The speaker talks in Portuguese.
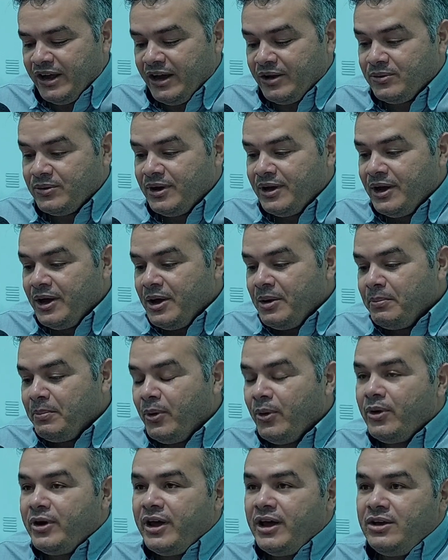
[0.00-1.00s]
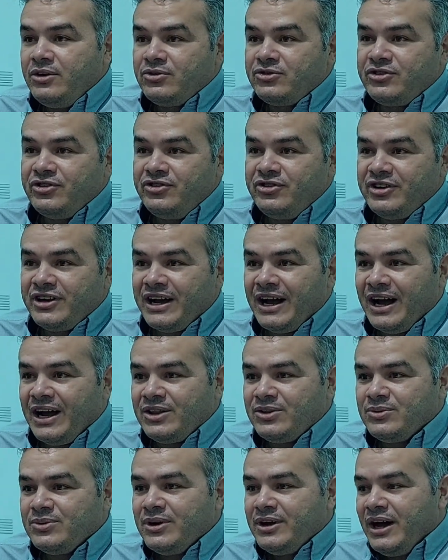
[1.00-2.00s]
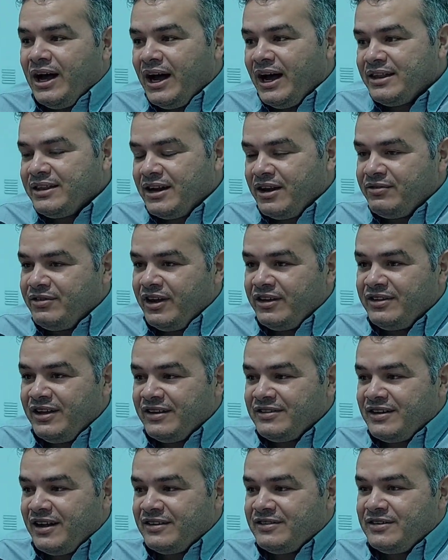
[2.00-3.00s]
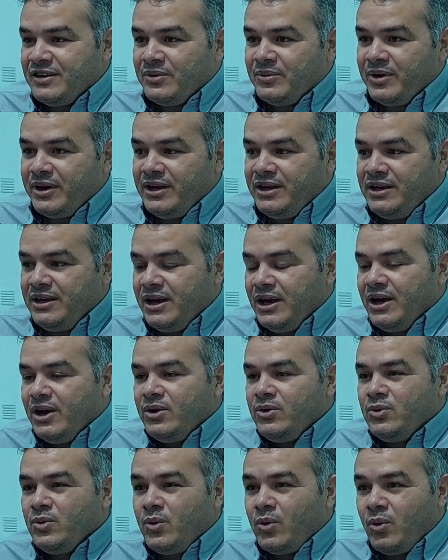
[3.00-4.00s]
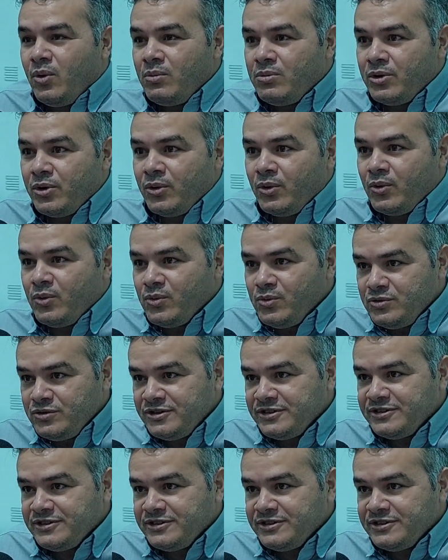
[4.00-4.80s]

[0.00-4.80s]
eram, porém o sindicato, através dessa ação aí, não cobrou um